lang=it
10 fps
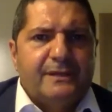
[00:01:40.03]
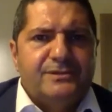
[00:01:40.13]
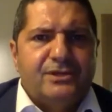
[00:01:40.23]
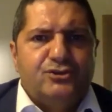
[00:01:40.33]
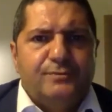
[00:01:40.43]

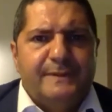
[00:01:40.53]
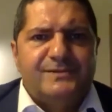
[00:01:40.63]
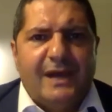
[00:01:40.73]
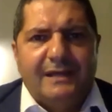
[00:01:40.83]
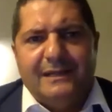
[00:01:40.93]
se ci
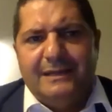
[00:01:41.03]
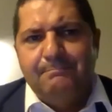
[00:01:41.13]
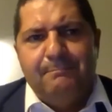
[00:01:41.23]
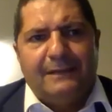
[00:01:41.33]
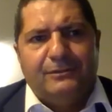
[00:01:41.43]
pensate,
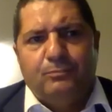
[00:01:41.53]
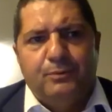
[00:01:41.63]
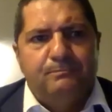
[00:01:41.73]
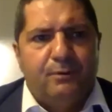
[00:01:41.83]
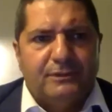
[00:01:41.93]
l'impatto
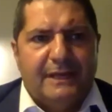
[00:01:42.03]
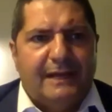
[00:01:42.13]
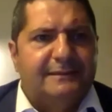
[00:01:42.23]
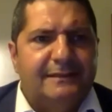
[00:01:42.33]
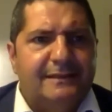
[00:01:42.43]
più
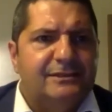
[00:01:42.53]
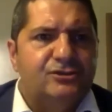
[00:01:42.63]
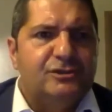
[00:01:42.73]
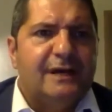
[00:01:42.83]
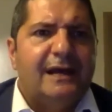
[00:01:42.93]
importante del
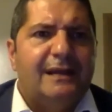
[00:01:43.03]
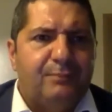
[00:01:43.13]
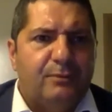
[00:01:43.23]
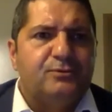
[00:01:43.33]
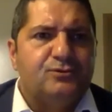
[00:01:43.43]
digitale è
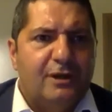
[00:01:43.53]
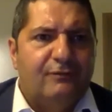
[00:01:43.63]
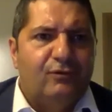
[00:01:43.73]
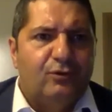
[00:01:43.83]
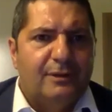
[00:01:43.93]
proprio sul
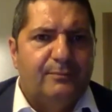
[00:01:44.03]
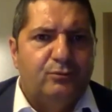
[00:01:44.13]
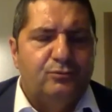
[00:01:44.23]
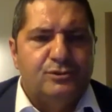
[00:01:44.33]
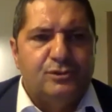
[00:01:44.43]
lavoro e le
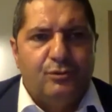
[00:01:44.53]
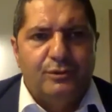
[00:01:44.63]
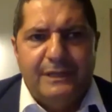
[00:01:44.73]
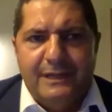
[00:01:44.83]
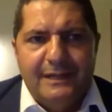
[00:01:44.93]

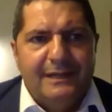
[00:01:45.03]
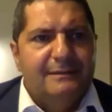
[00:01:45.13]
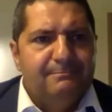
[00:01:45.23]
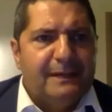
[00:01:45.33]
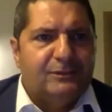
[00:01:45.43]
produzioni,
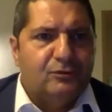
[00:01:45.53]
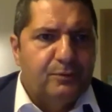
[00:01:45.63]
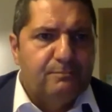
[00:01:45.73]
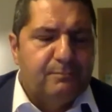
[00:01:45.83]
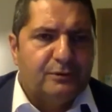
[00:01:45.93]
l'impatto
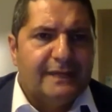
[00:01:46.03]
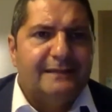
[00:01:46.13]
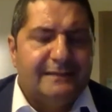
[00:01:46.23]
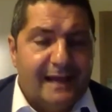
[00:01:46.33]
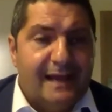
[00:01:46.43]
più
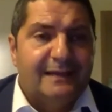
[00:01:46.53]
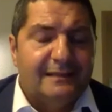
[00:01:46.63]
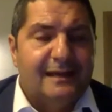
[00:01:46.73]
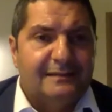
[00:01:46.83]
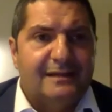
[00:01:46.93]
importante anche
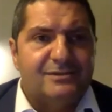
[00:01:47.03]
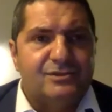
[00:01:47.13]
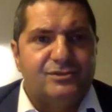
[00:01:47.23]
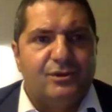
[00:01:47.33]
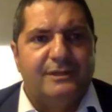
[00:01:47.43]
della
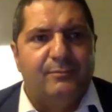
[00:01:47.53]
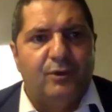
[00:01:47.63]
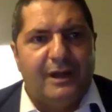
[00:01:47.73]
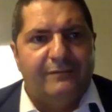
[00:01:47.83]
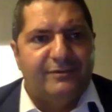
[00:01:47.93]
transizione
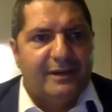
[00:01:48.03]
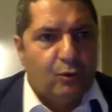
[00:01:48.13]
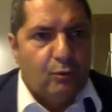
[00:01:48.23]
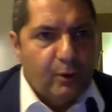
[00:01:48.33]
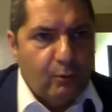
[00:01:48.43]
demografica
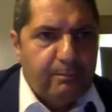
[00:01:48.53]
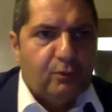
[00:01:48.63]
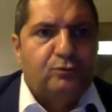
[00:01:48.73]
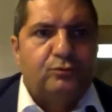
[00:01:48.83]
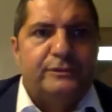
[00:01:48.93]
come
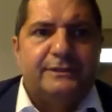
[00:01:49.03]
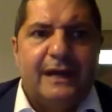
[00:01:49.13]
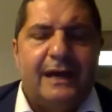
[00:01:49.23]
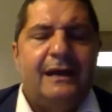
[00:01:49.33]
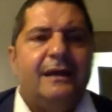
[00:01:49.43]
opportunità,